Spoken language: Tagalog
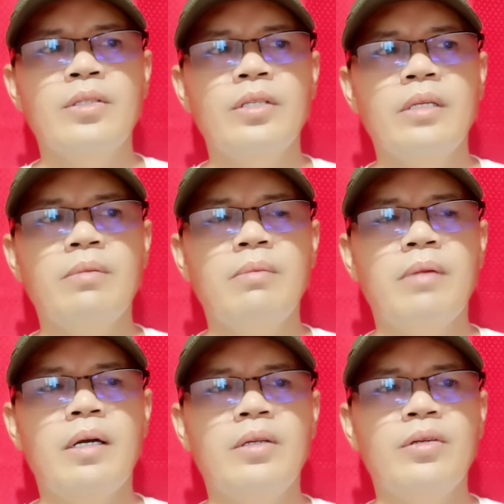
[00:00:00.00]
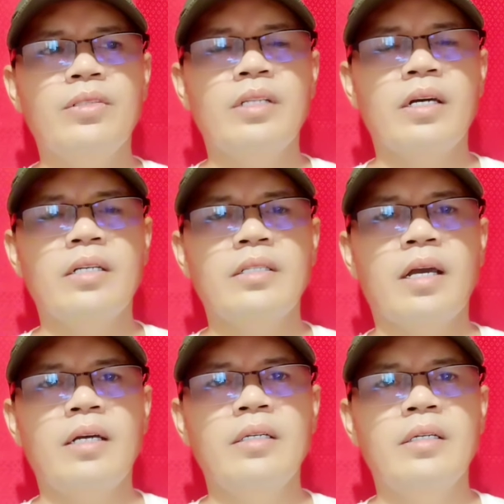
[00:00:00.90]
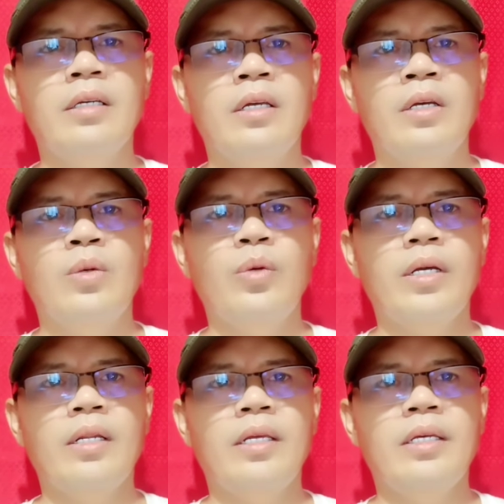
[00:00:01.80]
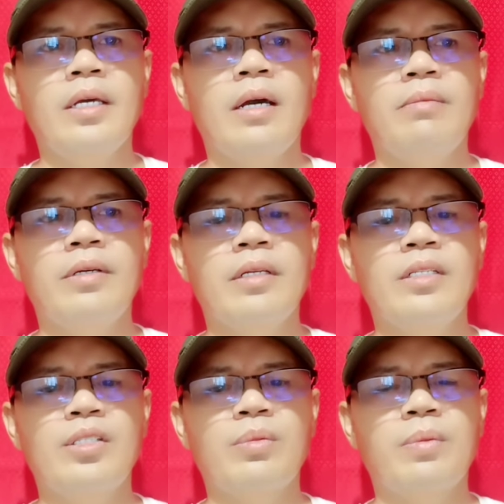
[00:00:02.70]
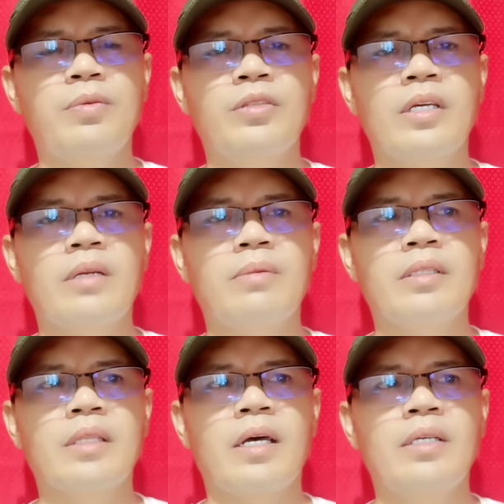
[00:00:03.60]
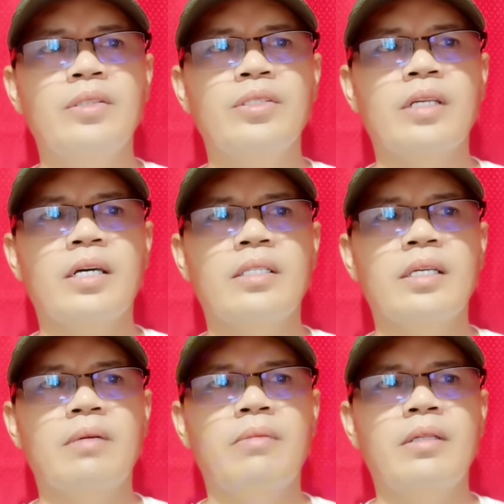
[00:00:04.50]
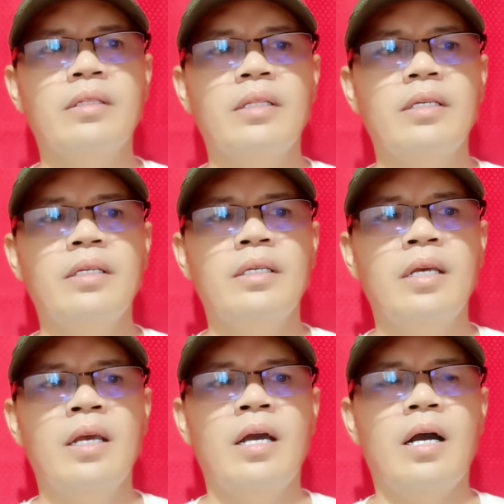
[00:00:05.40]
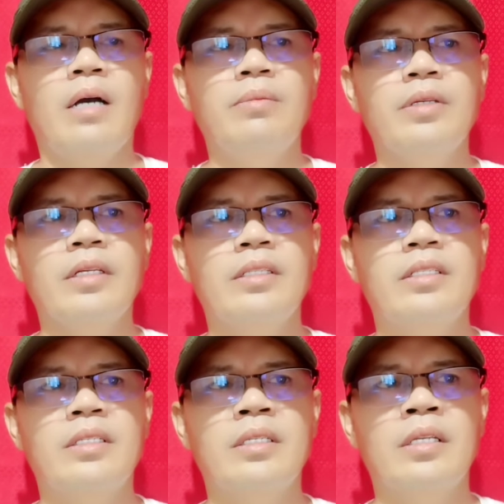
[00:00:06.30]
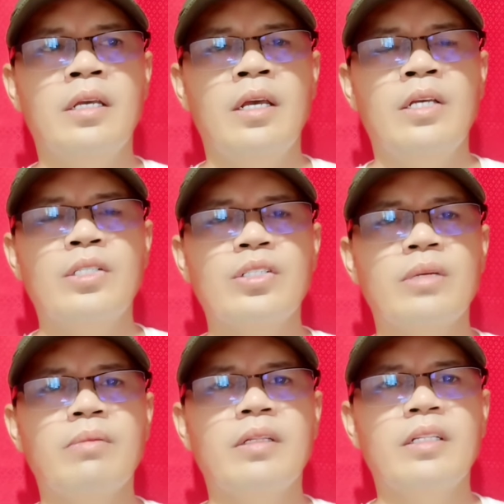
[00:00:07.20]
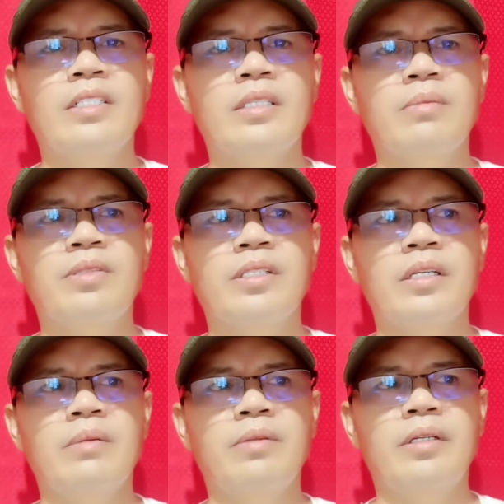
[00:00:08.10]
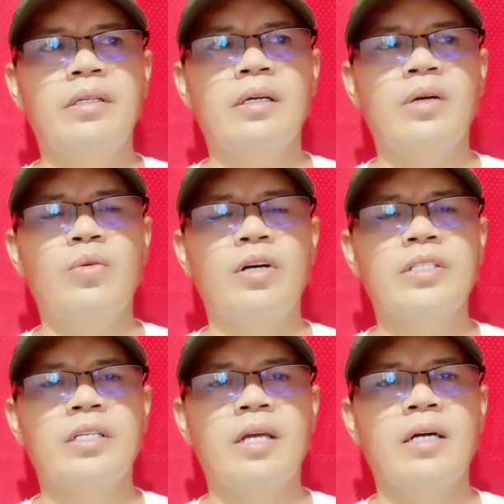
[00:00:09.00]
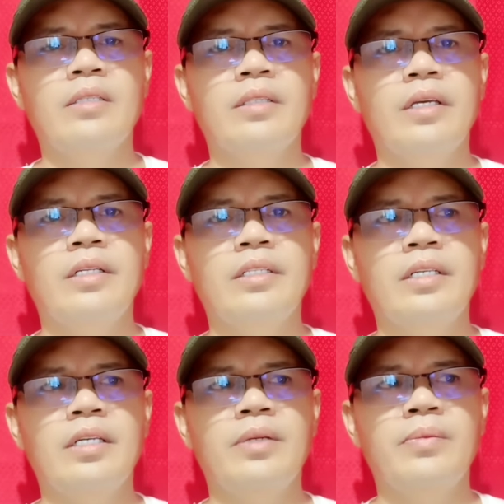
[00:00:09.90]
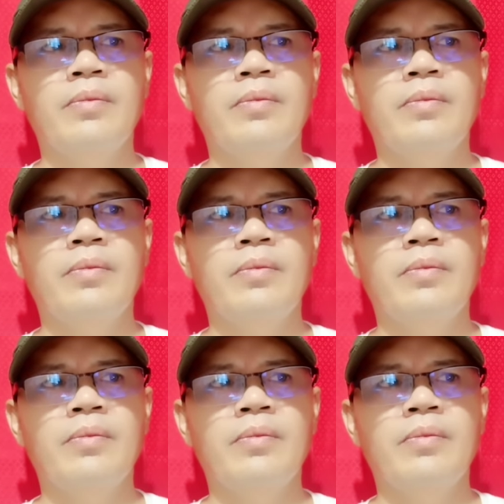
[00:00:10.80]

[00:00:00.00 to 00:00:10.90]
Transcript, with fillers: So yan naman mga lods ang kanyang weekly average. So, pupunta naman tayo sa kanyang monthly average. So, sa monthly subscriber, nakakuha siya ng 10K.